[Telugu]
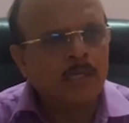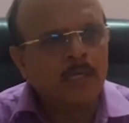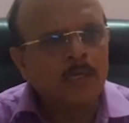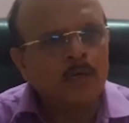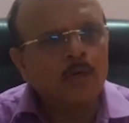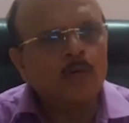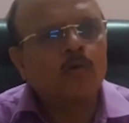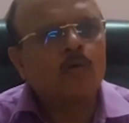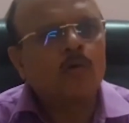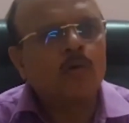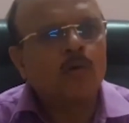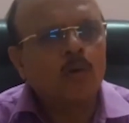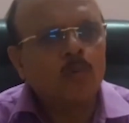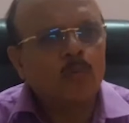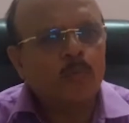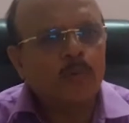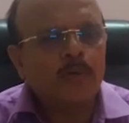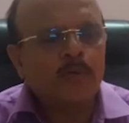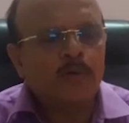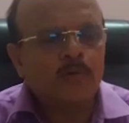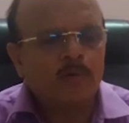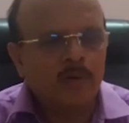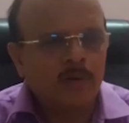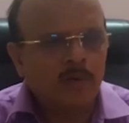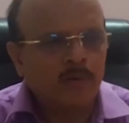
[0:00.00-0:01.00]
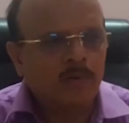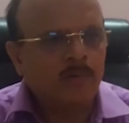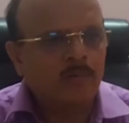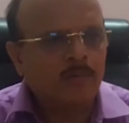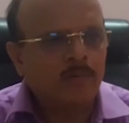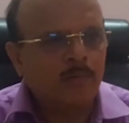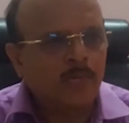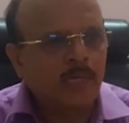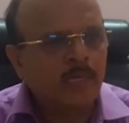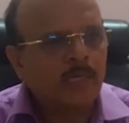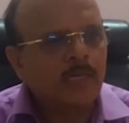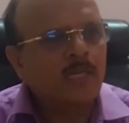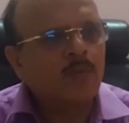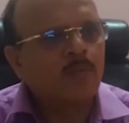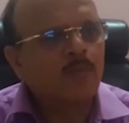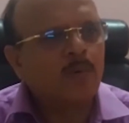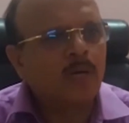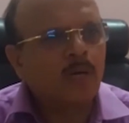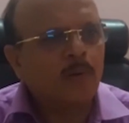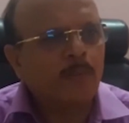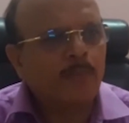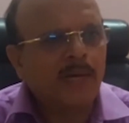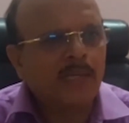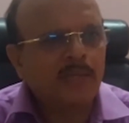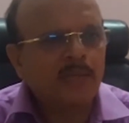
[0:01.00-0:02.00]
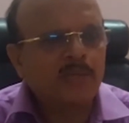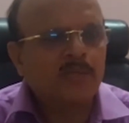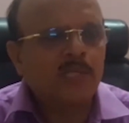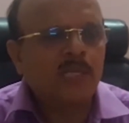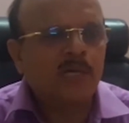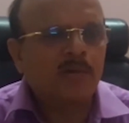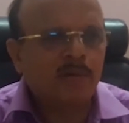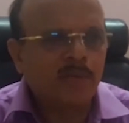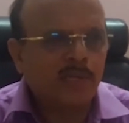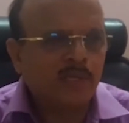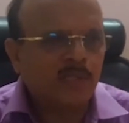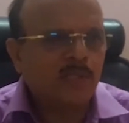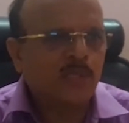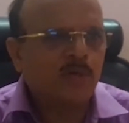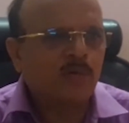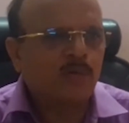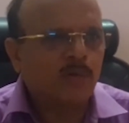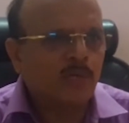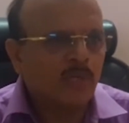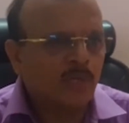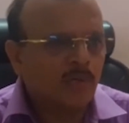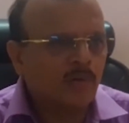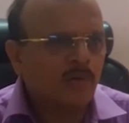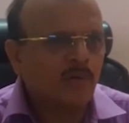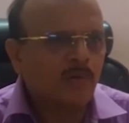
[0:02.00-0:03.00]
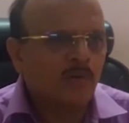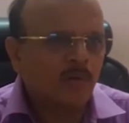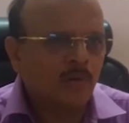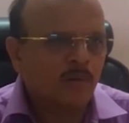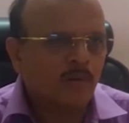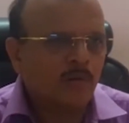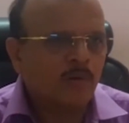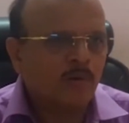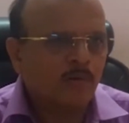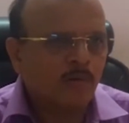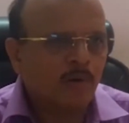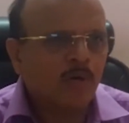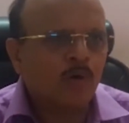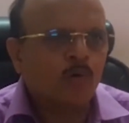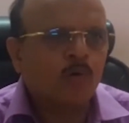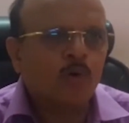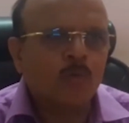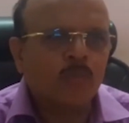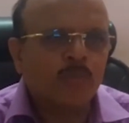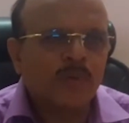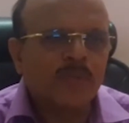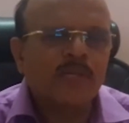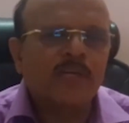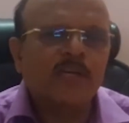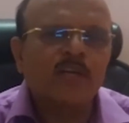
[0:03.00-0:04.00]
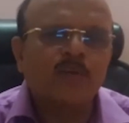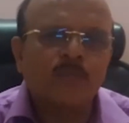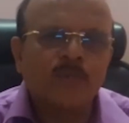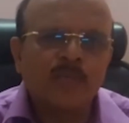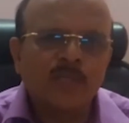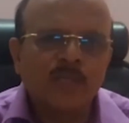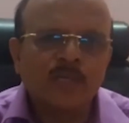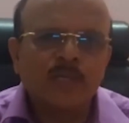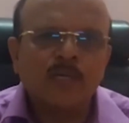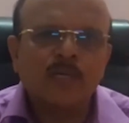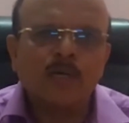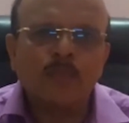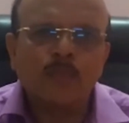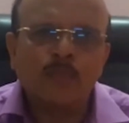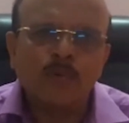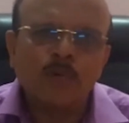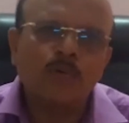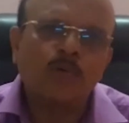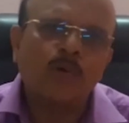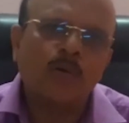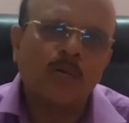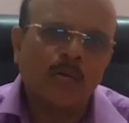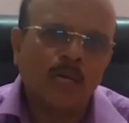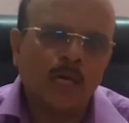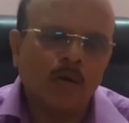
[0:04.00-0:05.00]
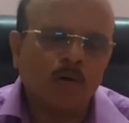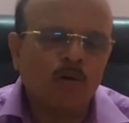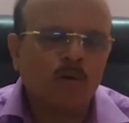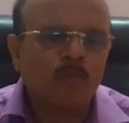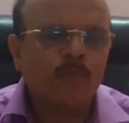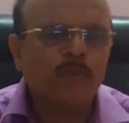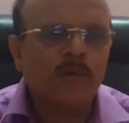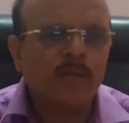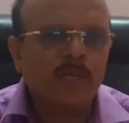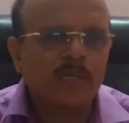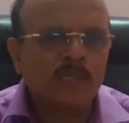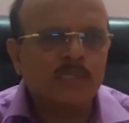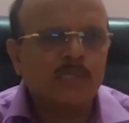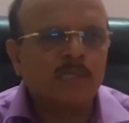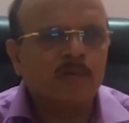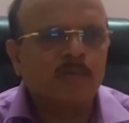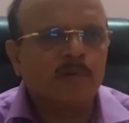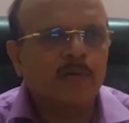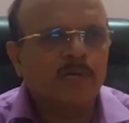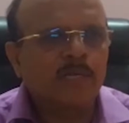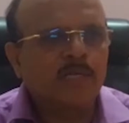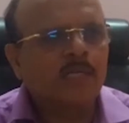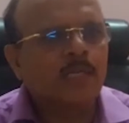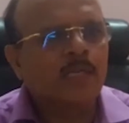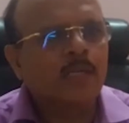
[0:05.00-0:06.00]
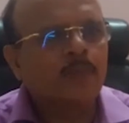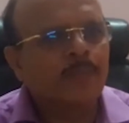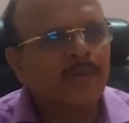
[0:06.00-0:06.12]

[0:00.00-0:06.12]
ఇల్లు కోల్పోయిన వారు అగ్ని బాధితులు ఎవరైతే ఉన్నారో వాళ్ళు నూట పదిహేడు మందికి అప్పుడు కూడా గవర్నమెంట్ ఇచ్చే వాటికి